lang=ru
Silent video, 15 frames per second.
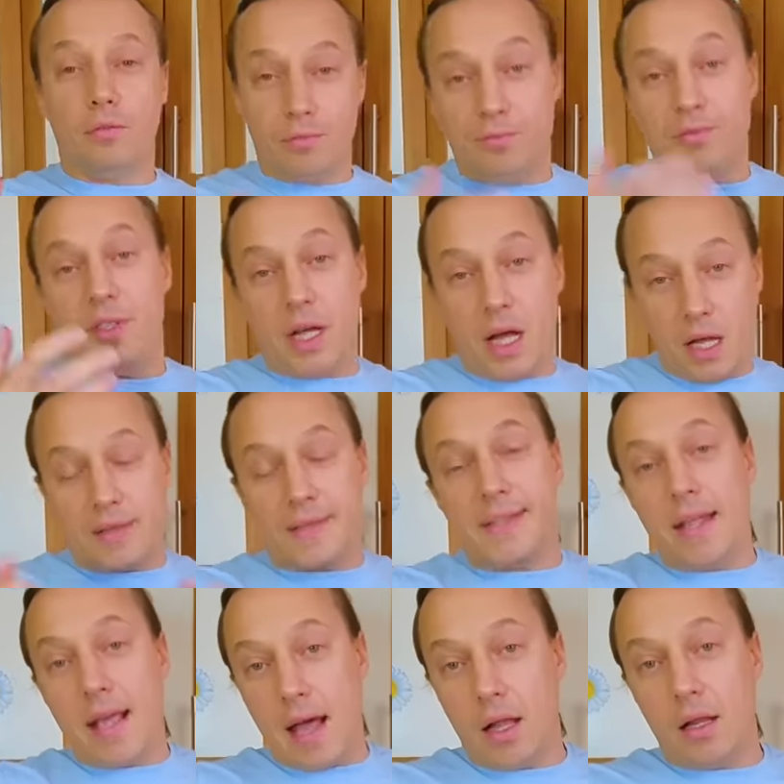Взял,
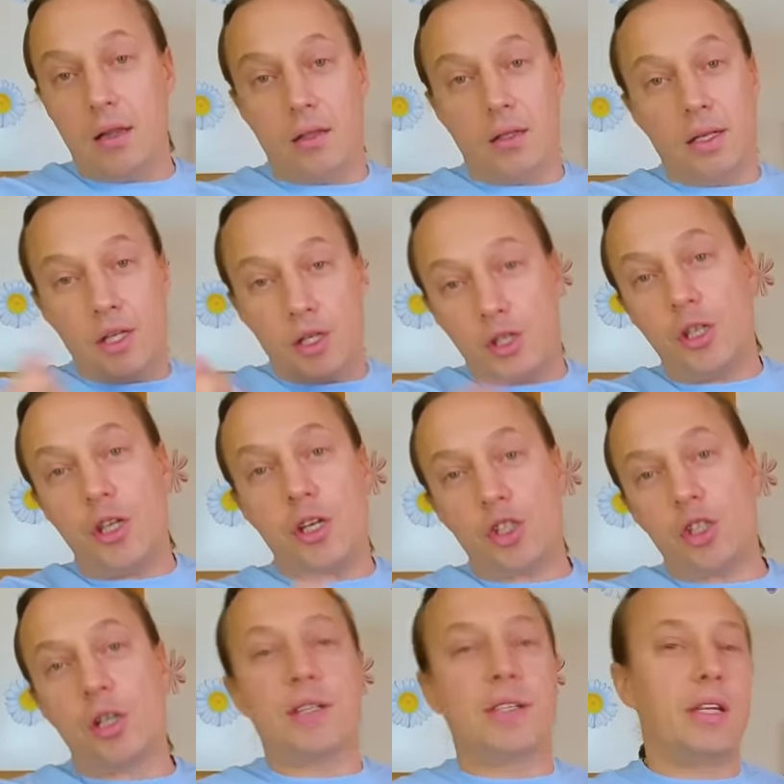снял, лишний
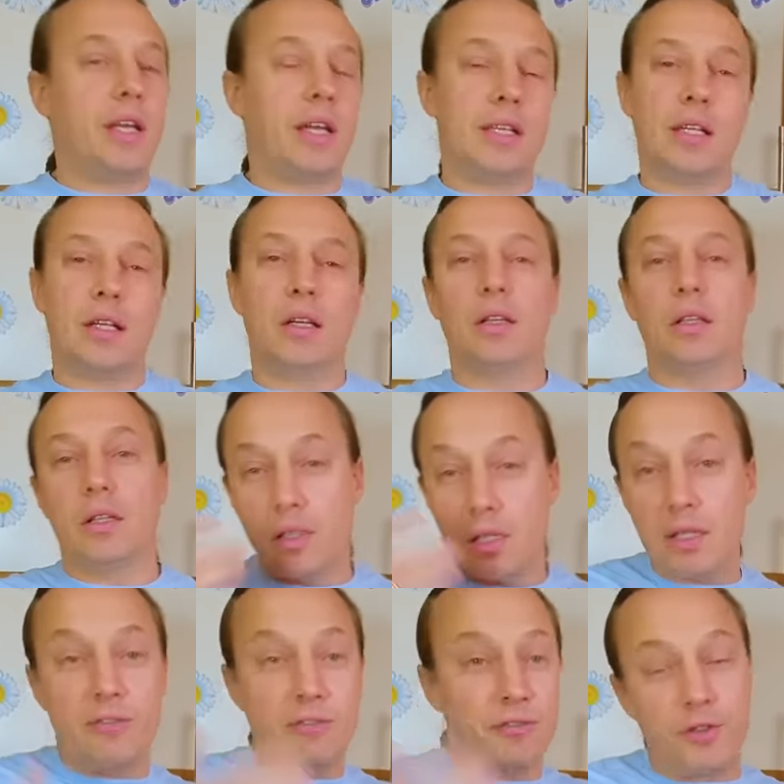жир срезал,
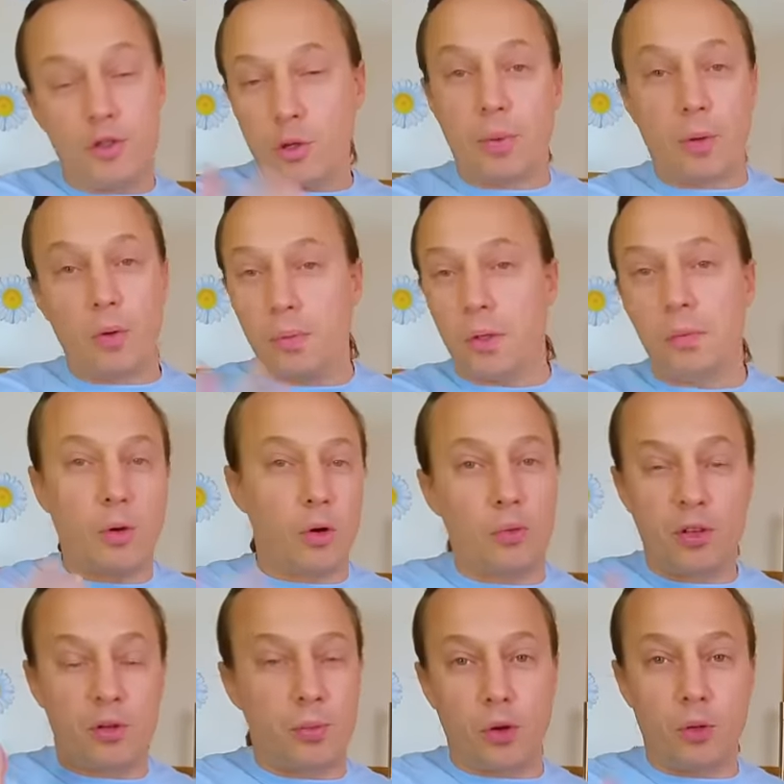все порубил,
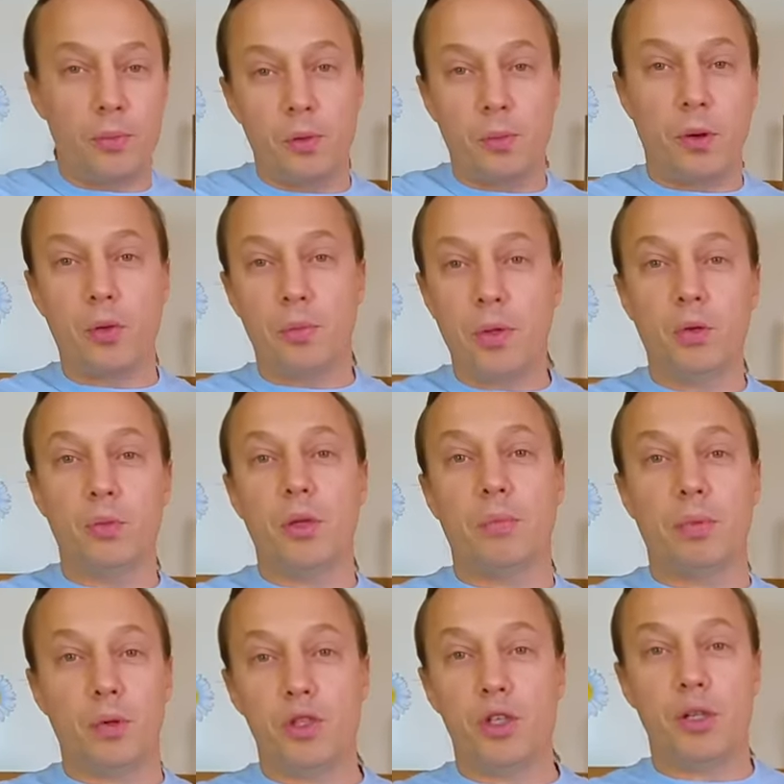порубил, порубил, порубил, у меня
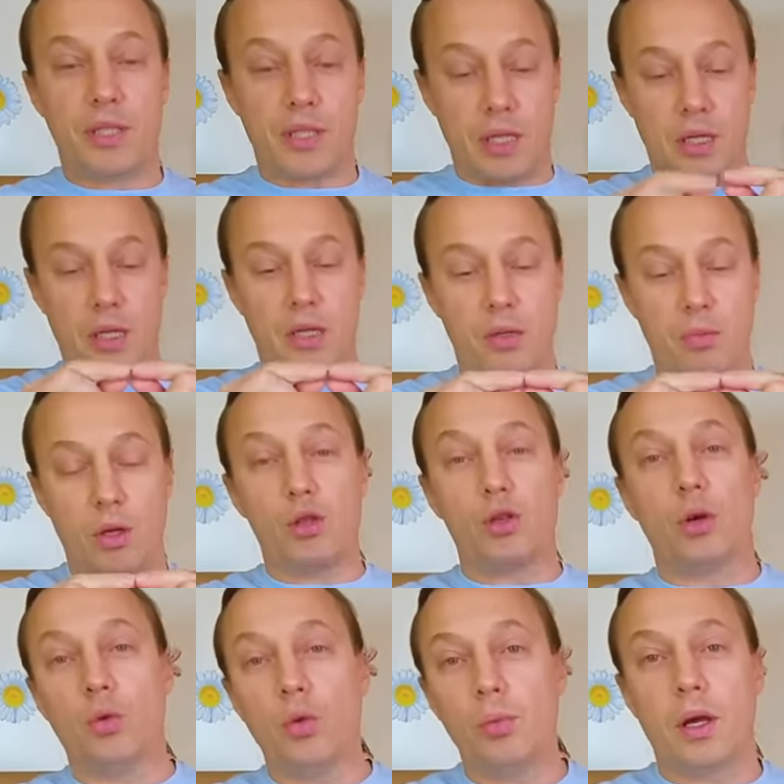получился
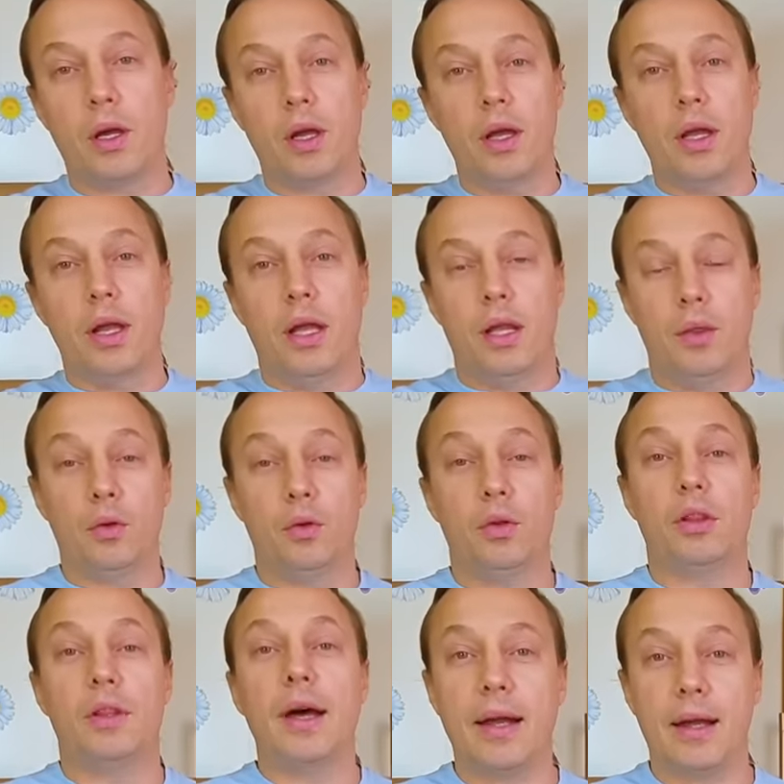небольшой кубик, но
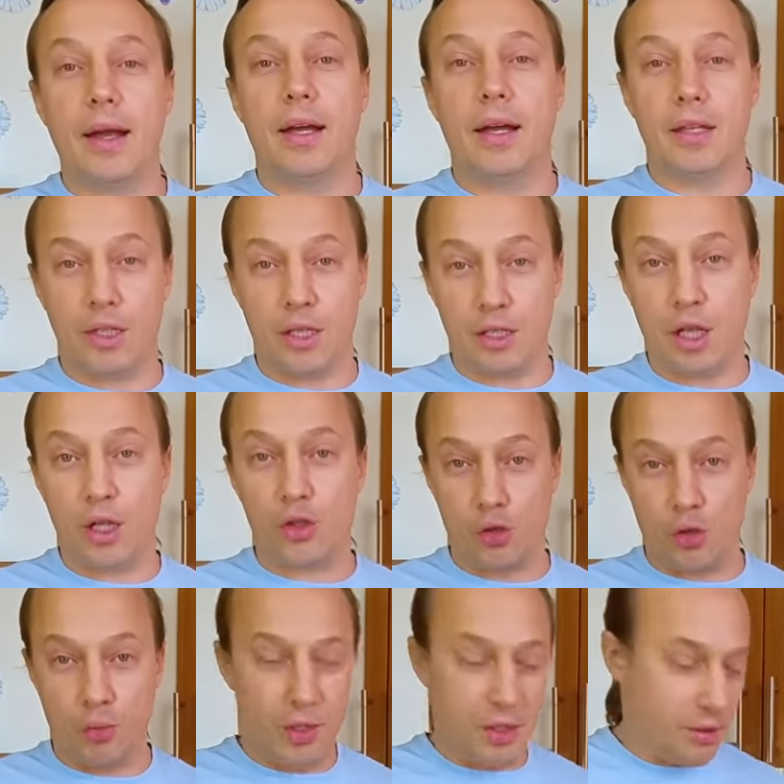так, как это и
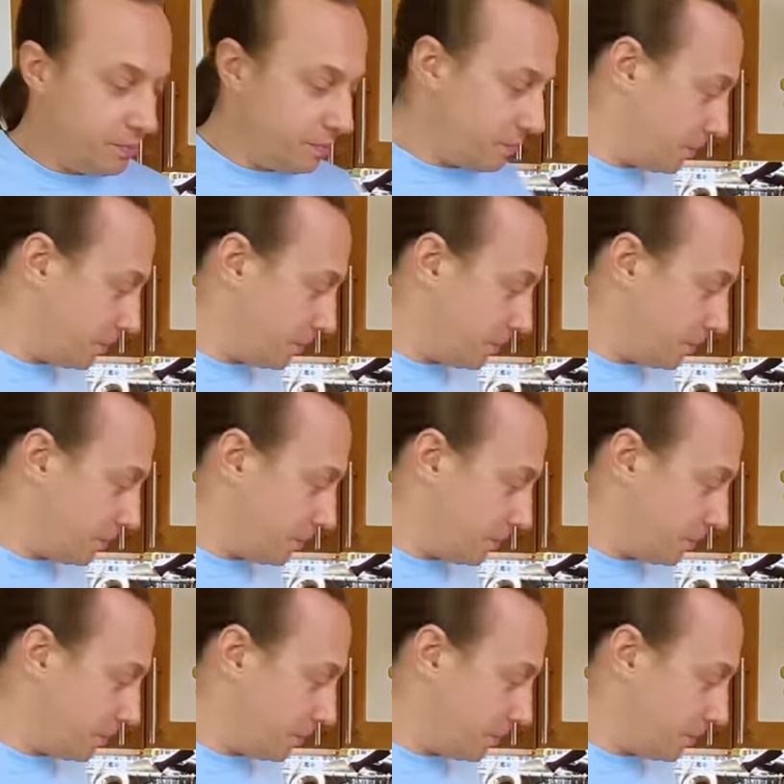должно быть.